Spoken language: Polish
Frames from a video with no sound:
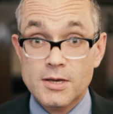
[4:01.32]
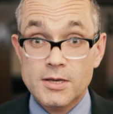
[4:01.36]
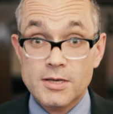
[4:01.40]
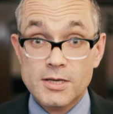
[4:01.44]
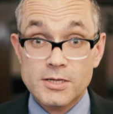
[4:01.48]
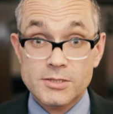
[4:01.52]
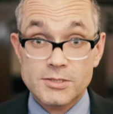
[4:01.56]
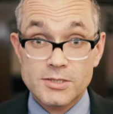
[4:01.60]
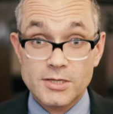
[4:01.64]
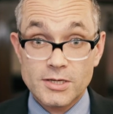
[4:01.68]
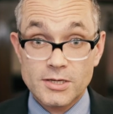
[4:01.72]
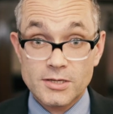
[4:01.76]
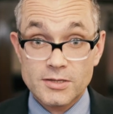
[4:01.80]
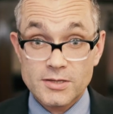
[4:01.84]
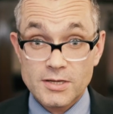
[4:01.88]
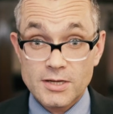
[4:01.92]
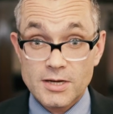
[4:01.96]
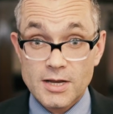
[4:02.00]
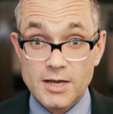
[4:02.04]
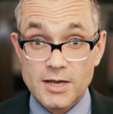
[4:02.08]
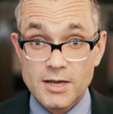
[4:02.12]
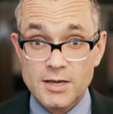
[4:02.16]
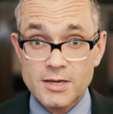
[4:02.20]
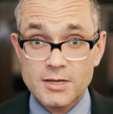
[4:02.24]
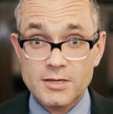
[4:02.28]
Jest ich
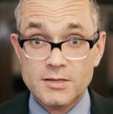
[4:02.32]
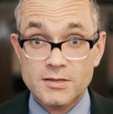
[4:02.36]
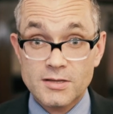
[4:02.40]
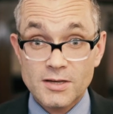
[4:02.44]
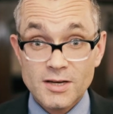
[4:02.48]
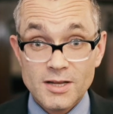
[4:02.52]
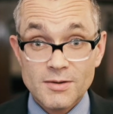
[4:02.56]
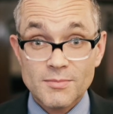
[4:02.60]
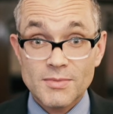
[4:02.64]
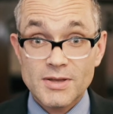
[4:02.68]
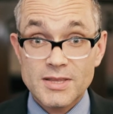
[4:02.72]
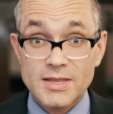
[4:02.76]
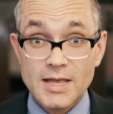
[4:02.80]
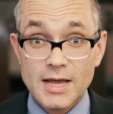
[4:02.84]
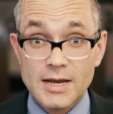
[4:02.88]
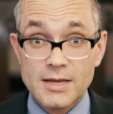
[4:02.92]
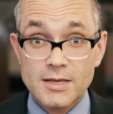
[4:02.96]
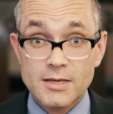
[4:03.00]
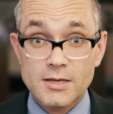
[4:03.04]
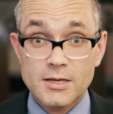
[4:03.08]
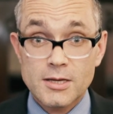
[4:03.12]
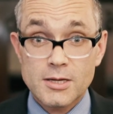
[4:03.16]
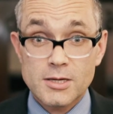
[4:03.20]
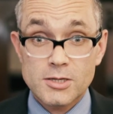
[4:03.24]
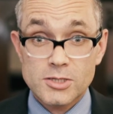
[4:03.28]
tyle i tyle
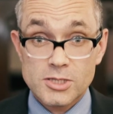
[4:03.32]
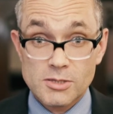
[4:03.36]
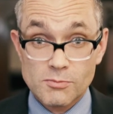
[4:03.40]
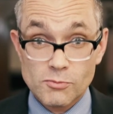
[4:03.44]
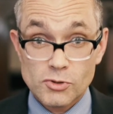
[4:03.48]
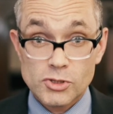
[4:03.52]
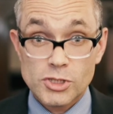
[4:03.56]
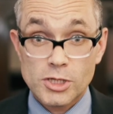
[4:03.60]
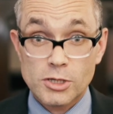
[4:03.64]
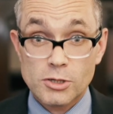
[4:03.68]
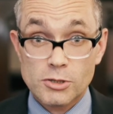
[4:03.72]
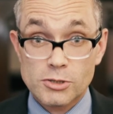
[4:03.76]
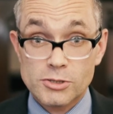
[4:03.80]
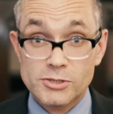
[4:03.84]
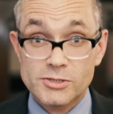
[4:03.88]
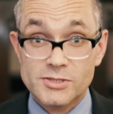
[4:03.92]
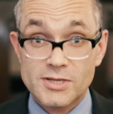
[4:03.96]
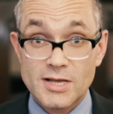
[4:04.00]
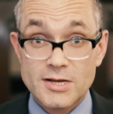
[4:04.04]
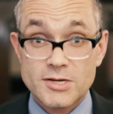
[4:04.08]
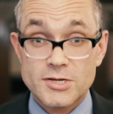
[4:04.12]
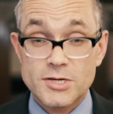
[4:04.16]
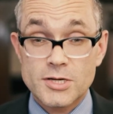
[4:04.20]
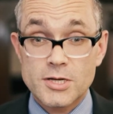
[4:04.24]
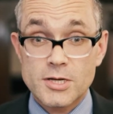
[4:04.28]
medali, że muszę
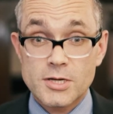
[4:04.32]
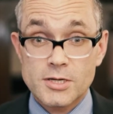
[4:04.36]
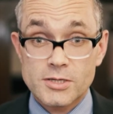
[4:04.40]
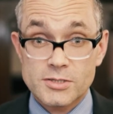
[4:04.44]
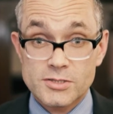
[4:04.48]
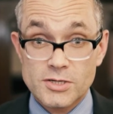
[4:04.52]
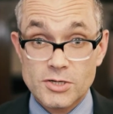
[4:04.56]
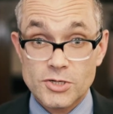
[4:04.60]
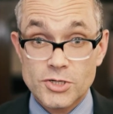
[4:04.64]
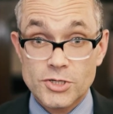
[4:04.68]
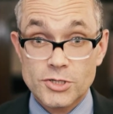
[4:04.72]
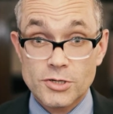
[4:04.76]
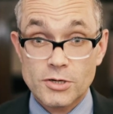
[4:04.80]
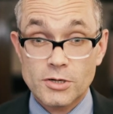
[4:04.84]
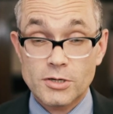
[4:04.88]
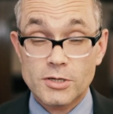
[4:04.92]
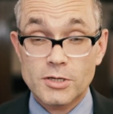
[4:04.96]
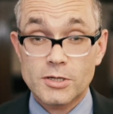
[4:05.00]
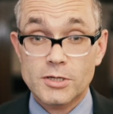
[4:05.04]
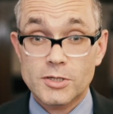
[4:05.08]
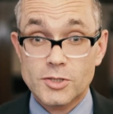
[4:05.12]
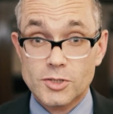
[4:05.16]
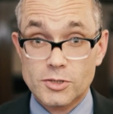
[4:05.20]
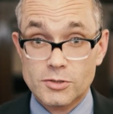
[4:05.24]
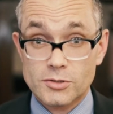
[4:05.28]
korzystać ze ściągi,
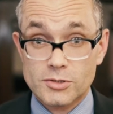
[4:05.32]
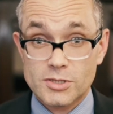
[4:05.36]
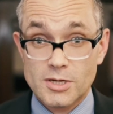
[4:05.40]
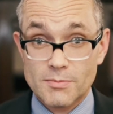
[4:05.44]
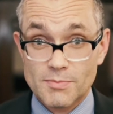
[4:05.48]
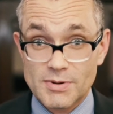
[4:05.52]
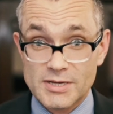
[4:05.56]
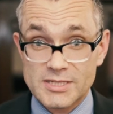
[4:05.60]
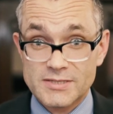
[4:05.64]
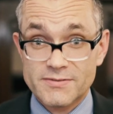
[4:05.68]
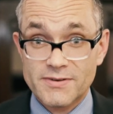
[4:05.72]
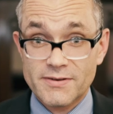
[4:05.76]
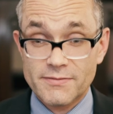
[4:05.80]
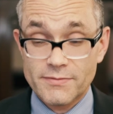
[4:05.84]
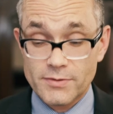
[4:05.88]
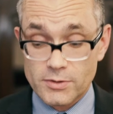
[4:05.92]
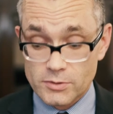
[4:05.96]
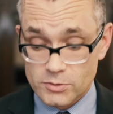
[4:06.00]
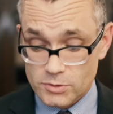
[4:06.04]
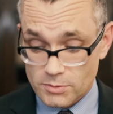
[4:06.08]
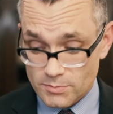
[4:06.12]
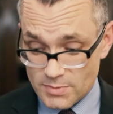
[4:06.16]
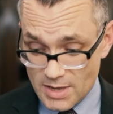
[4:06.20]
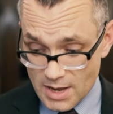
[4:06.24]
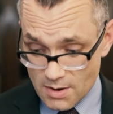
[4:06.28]
licząc na Państwa
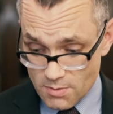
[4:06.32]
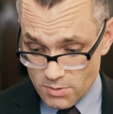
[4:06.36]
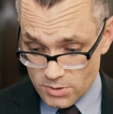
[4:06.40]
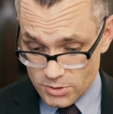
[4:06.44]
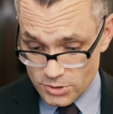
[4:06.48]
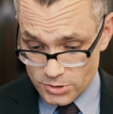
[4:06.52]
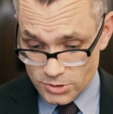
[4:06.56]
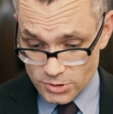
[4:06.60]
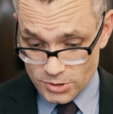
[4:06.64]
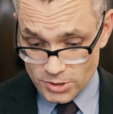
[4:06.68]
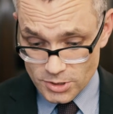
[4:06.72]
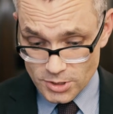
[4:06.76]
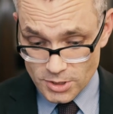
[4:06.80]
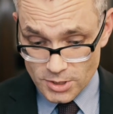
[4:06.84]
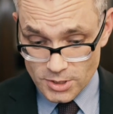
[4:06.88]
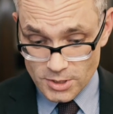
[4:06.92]
wyrozumiałość.